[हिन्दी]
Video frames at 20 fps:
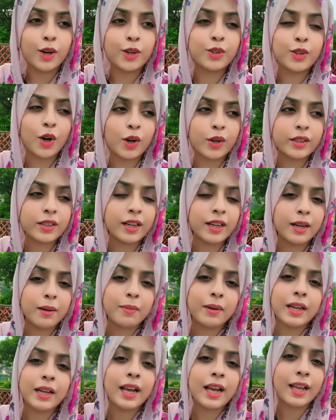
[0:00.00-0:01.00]
डॉक्टर ने
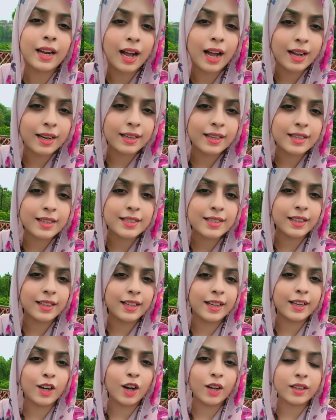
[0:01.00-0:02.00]
बड़ी हैरानगी से
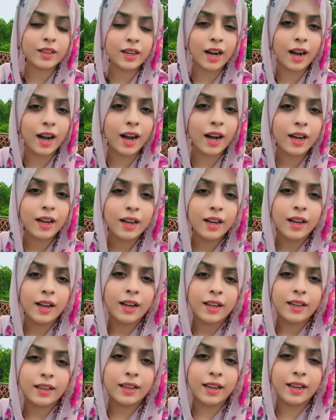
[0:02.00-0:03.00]
देखा और कहा
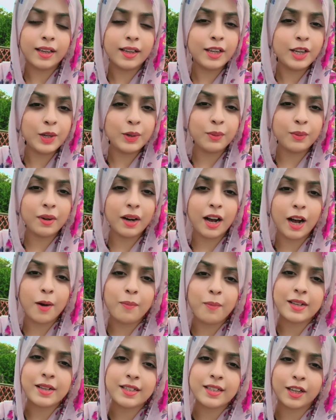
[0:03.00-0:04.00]
कि क्यों
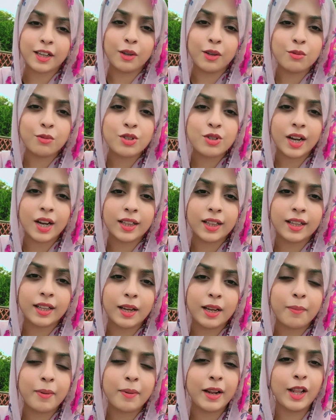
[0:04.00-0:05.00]
आप ऐसा क्यों चाहती
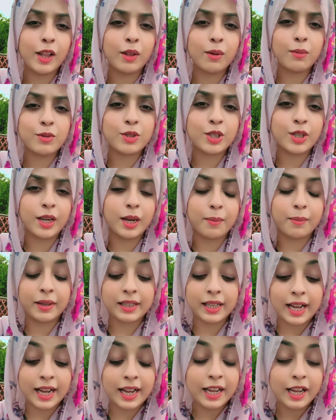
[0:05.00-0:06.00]
हैं पहले तो मुझे ये
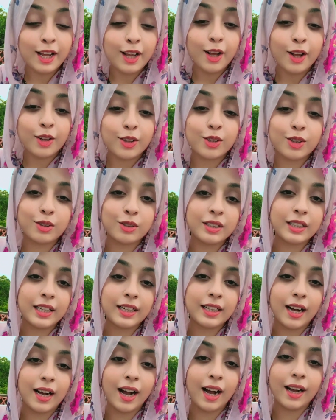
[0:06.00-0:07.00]
बताएं तो उन्होंने
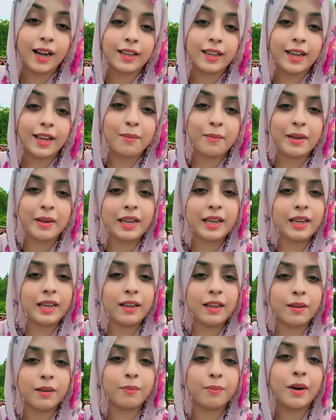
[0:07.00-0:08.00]
कहा कि
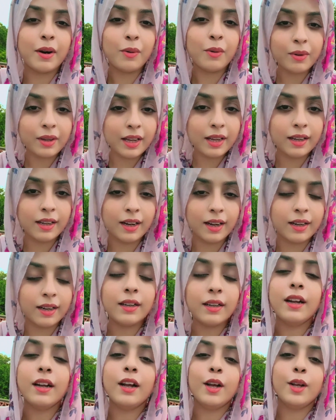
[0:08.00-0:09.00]
मेरी बहू के
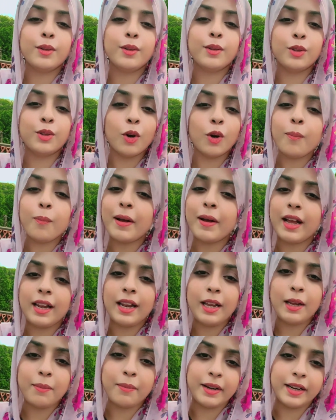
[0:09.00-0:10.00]
घर दो पहले
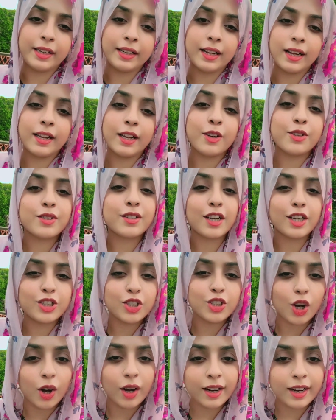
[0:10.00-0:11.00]
ही बेटियां ये उसका
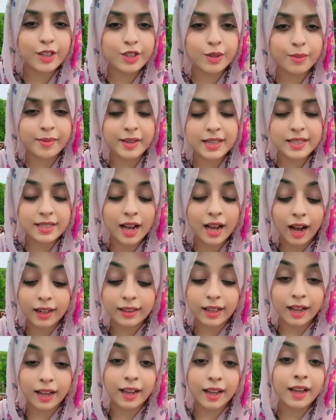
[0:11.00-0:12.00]
शौहर है जो मेरे
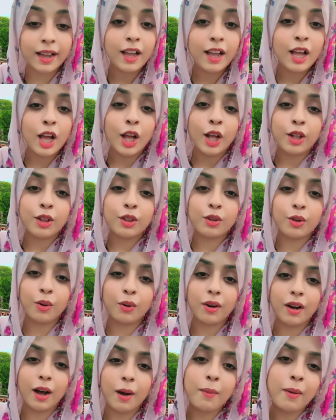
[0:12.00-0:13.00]
साथ आया है तो
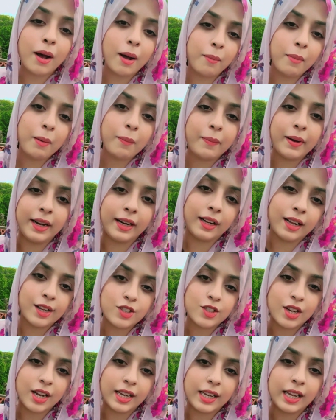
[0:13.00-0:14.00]
अब हमें बेटा
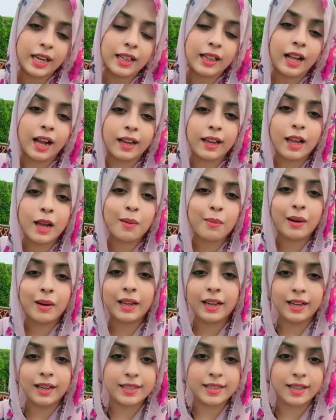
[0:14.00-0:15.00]
चाहिए ताकि
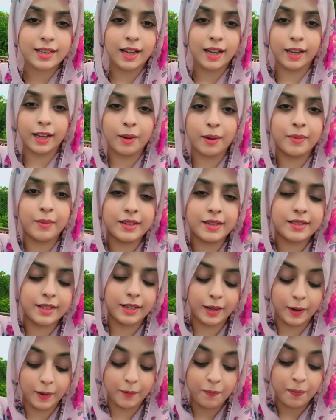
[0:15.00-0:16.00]
हमारी नस्ल आगे बढ़
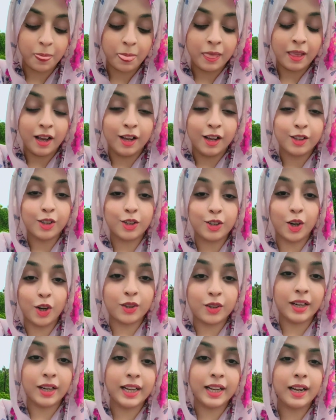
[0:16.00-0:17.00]
सके तो
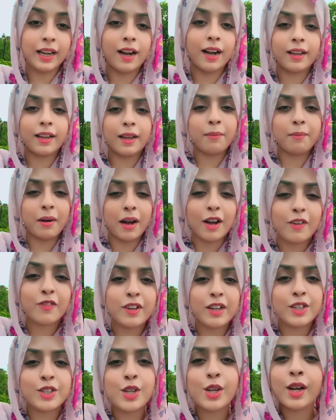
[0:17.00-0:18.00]
डॉक्टर ने कहा कि माफ़
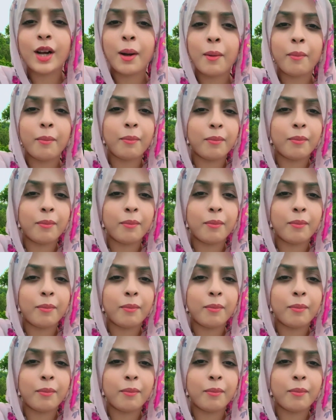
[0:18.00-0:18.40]
कीजिएगा